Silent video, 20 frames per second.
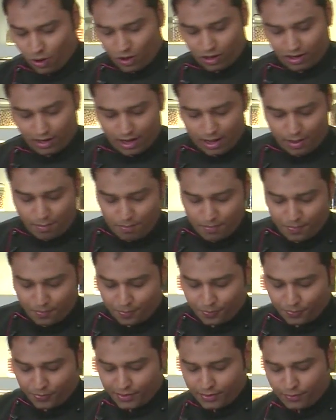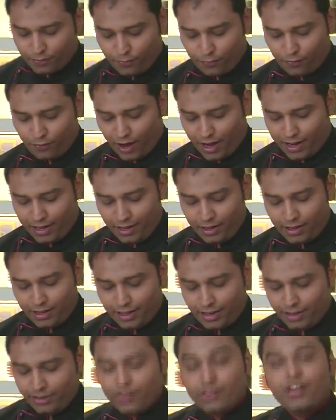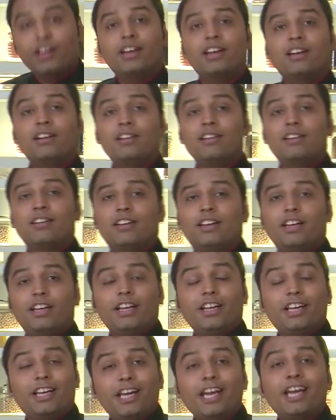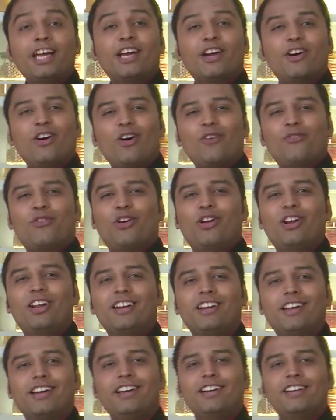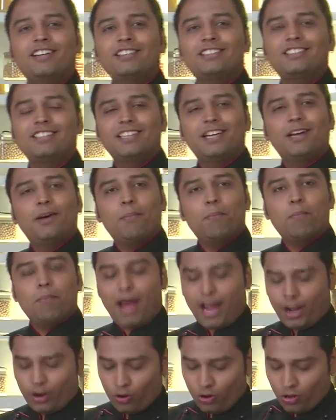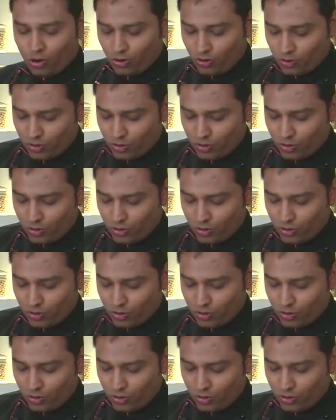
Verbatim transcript: और अब फाइनल इंग्रेडिएंट किंग ऑफ ऑल इंग्रेडिएंट्स मैंगो